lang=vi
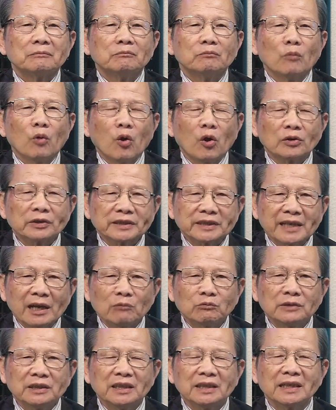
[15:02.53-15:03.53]
một
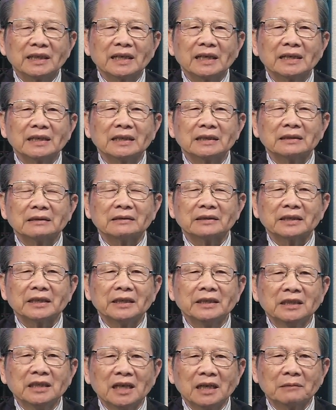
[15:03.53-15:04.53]
trong những cái
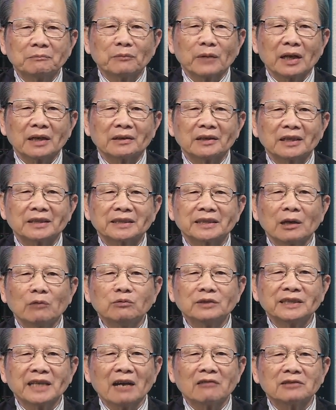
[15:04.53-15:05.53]
cái nước mà là
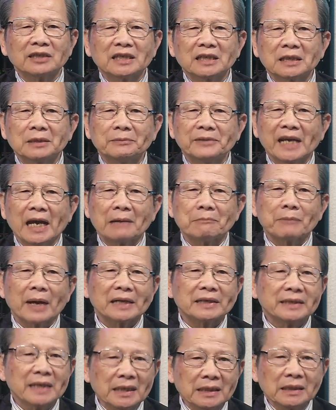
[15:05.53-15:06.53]
chống Saudi Arabia
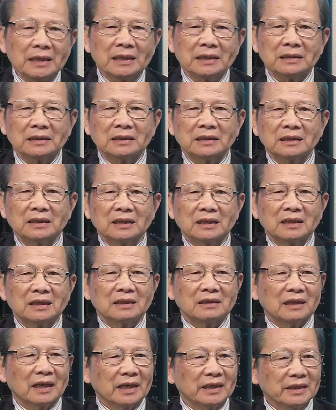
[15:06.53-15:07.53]
mạnh nhất đó
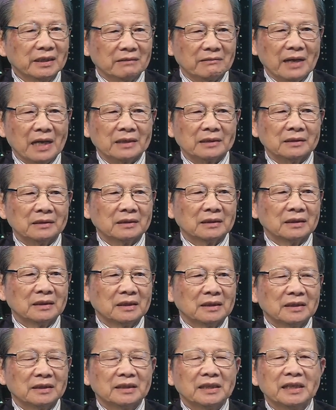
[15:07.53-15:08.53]
là Iran
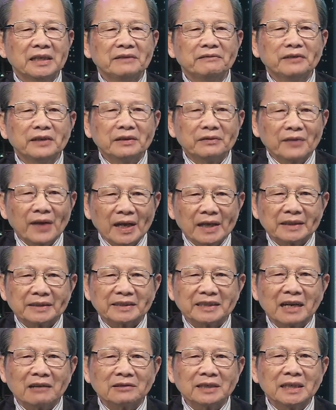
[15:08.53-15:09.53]
thì vì vậy
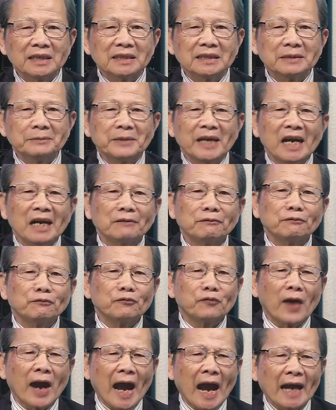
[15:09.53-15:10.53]
Saudi Arabia
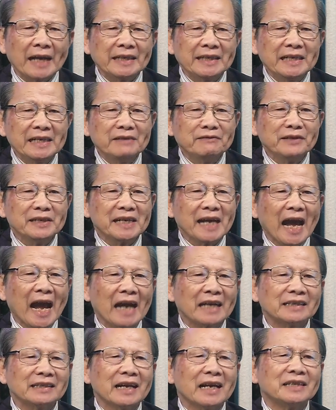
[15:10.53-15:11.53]
phải đi với
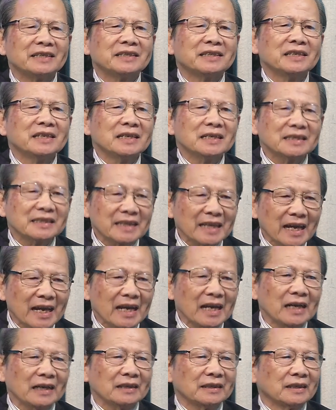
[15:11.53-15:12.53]
Nga để chia
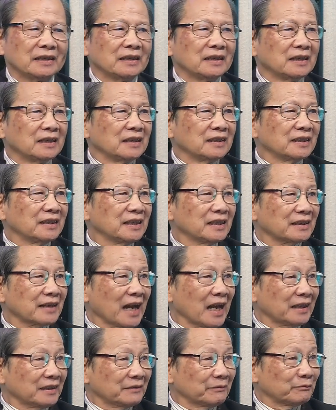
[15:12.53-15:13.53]
rẽ
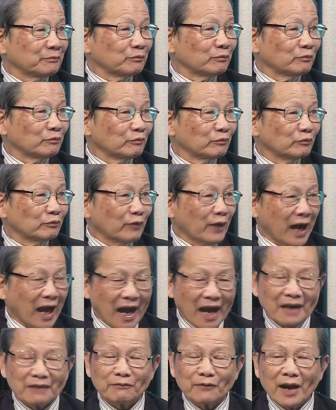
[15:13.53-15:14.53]
Iran
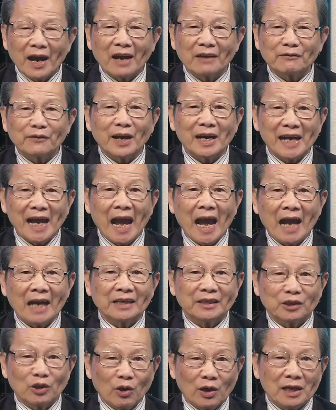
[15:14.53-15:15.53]
và và và Nga
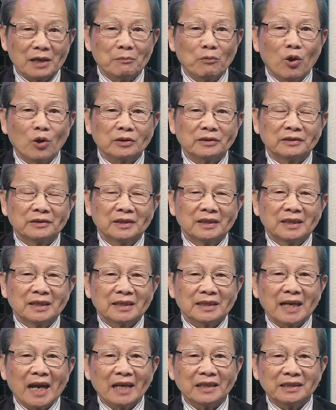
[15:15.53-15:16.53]
đó là một
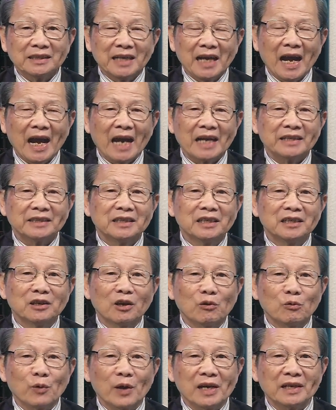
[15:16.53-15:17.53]
cái thứ hai đừng
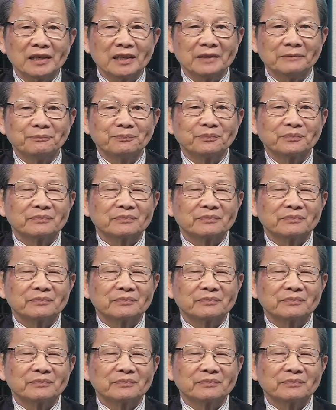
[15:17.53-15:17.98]
có quên đó